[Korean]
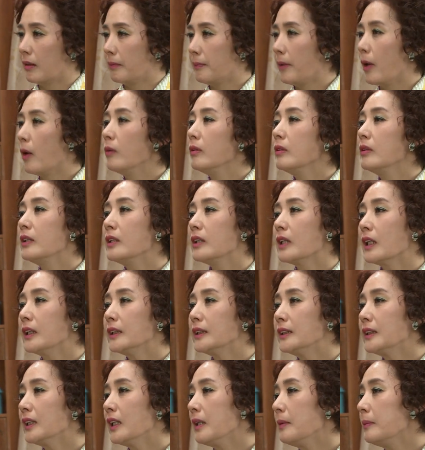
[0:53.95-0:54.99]
며느리가
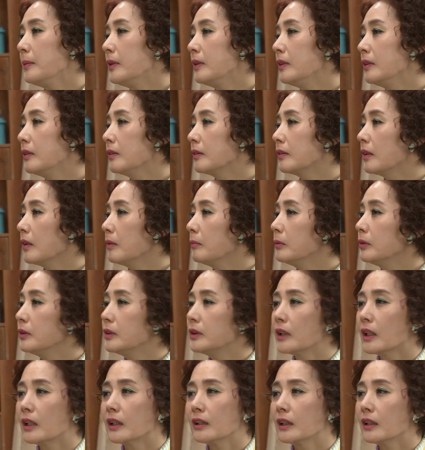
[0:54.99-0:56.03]
시애미를 이렇게
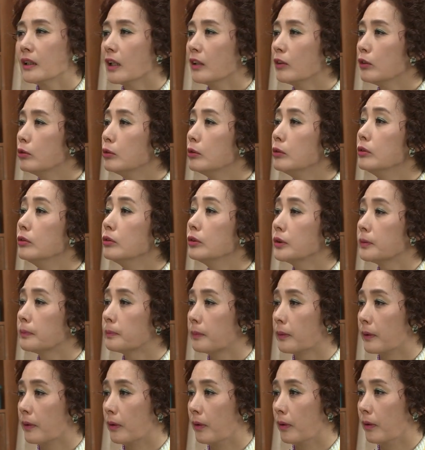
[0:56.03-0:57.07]
무시하는데 나도 울고
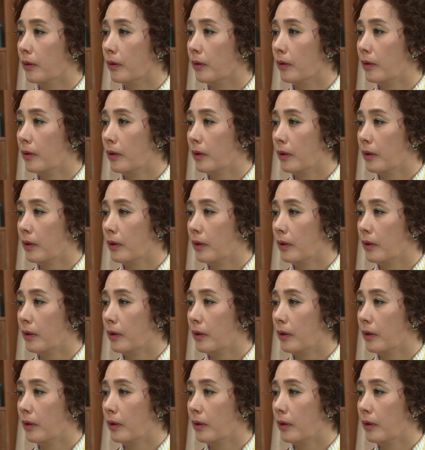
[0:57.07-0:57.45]
싶어.